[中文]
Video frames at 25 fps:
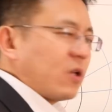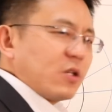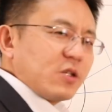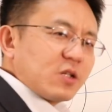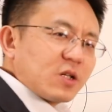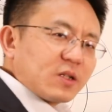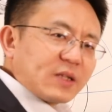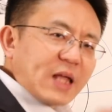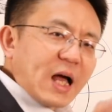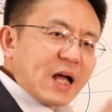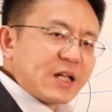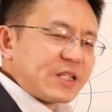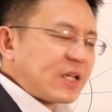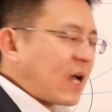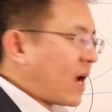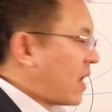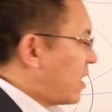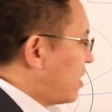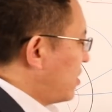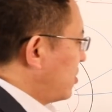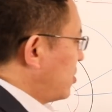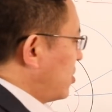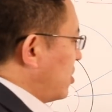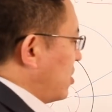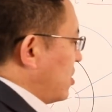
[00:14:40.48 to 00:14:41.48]
这个“大
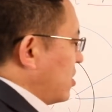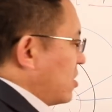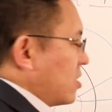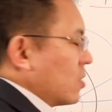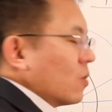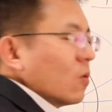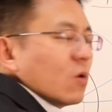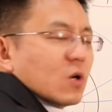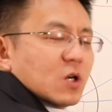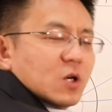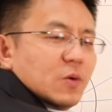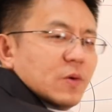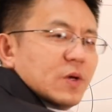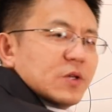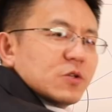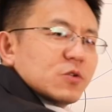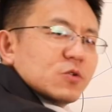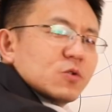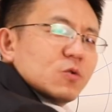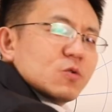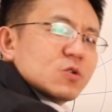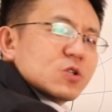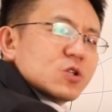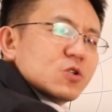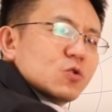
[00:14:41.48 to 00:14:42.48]
家”其实我认为就
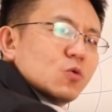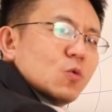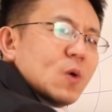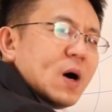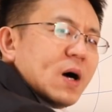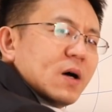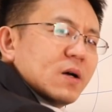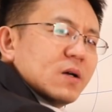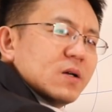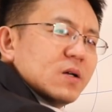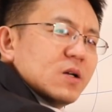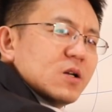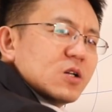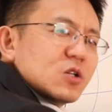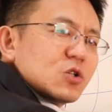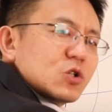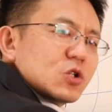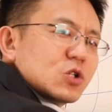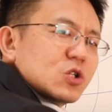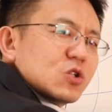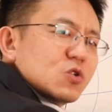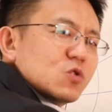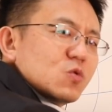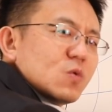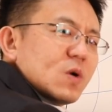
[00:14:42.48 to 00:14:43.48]
是用蜘蛛网、
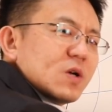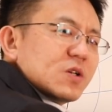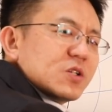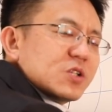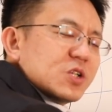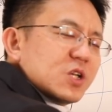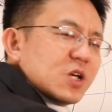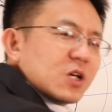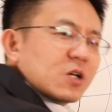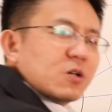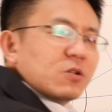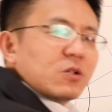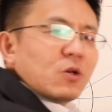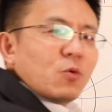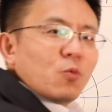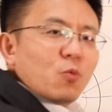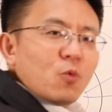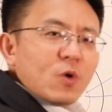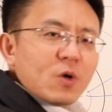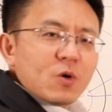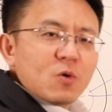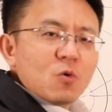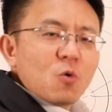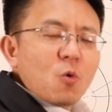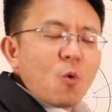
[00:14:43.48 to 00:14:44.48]
蜘蛛网结构的
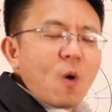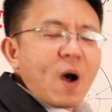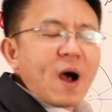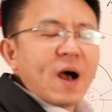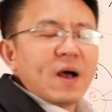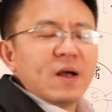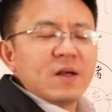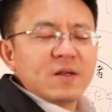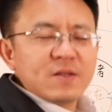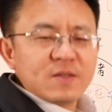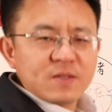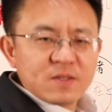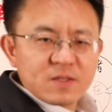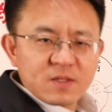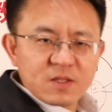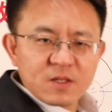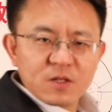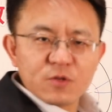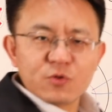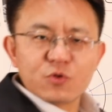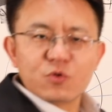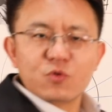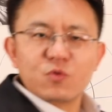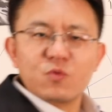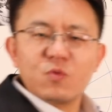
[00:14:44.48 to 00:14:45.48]
文化
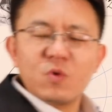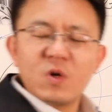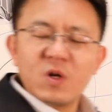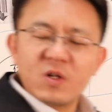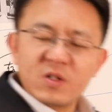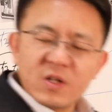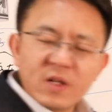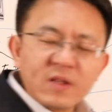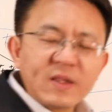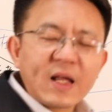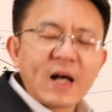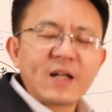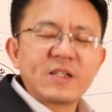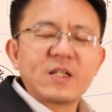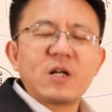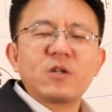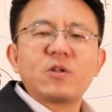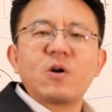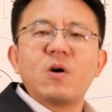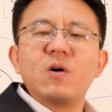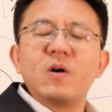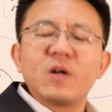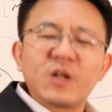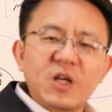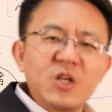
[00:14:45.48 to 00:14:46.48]
习俗人打交
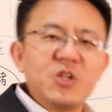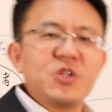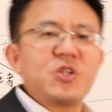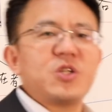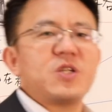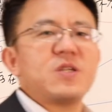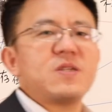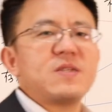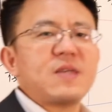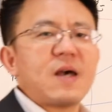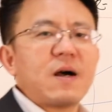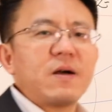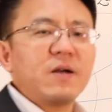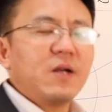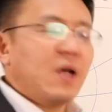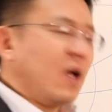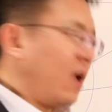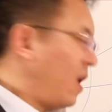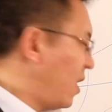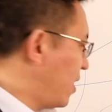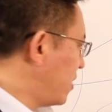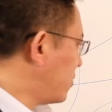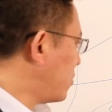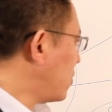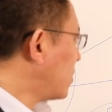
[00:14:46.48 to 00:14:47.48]
道更形象。
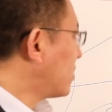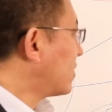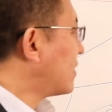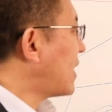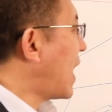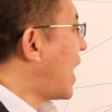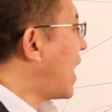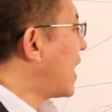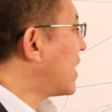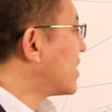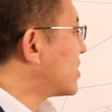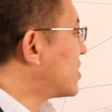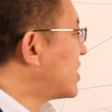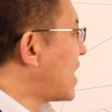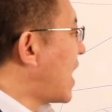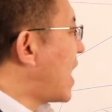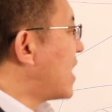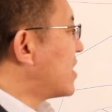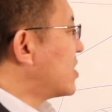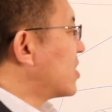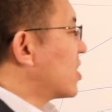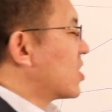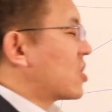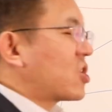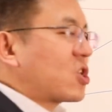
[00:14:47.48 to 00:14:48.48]
你说“大
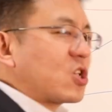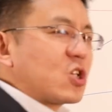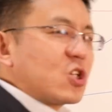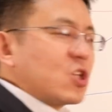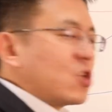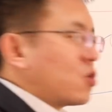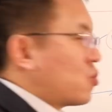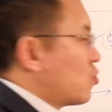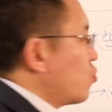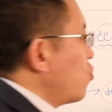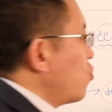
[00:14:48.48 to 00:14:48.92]
家”这个蜘